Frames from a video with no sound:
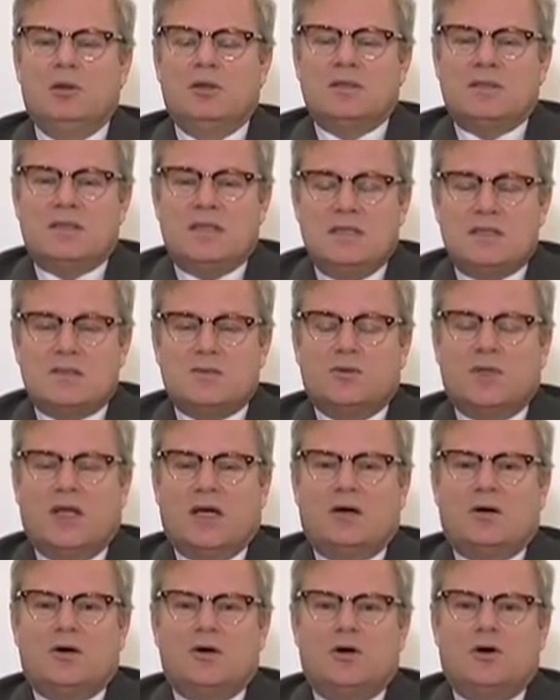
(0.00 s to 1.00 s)
s'ils sont
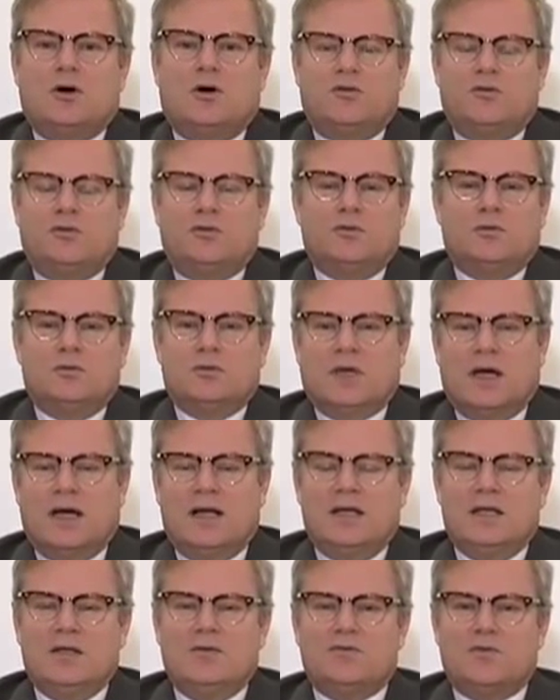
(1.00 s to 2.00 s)
d'accord, vont
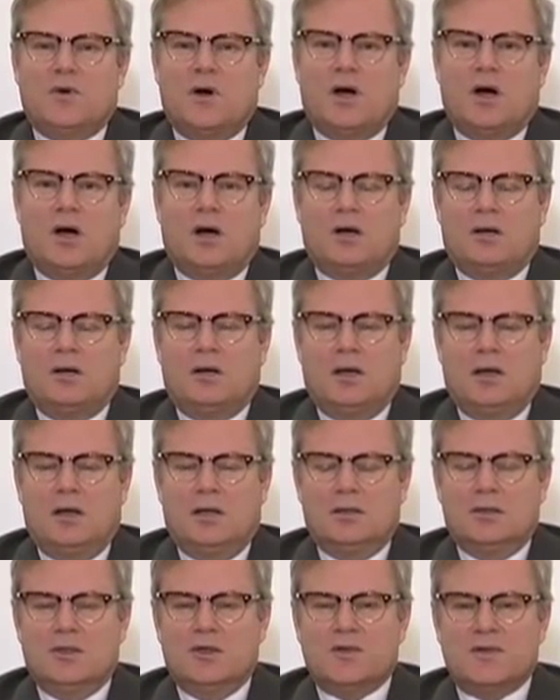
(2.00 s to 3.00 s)
aller voir
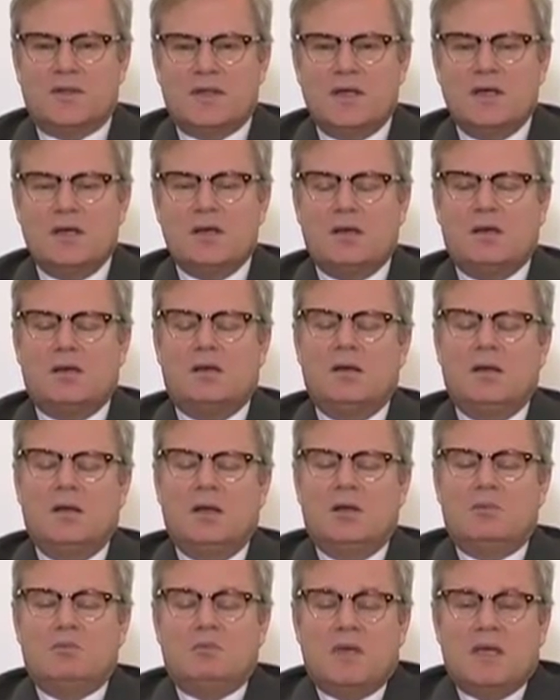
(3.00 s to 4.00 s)
un notaire,
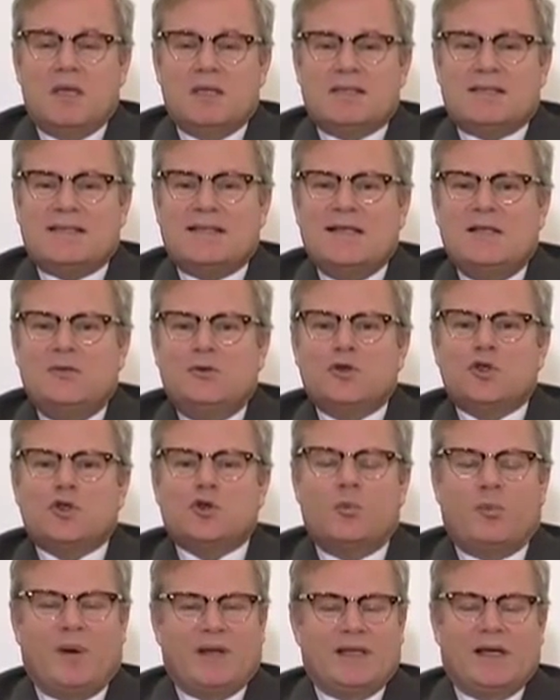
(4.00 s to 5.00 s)
mais s'ils ne
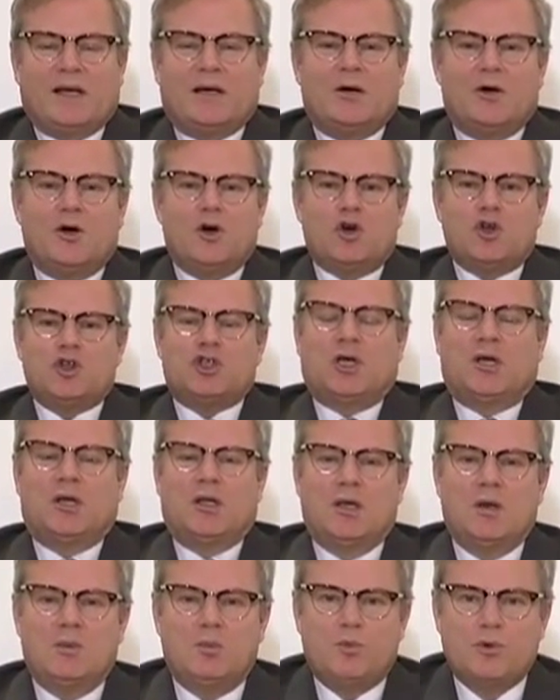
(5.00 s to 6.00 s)
sont pas d'accord,
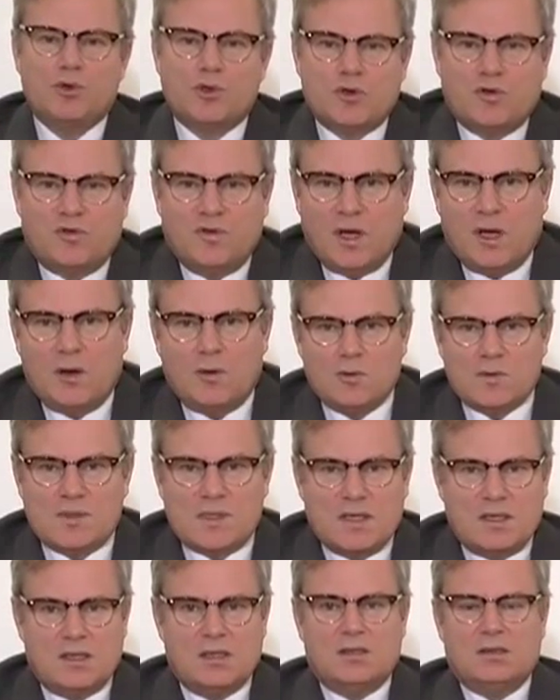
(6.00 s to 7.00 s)
chacun peut se faire
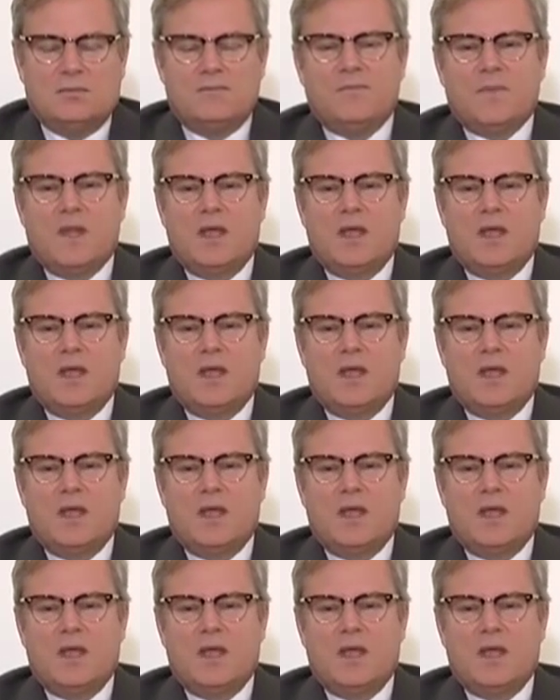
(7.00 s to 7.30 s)
conseiller.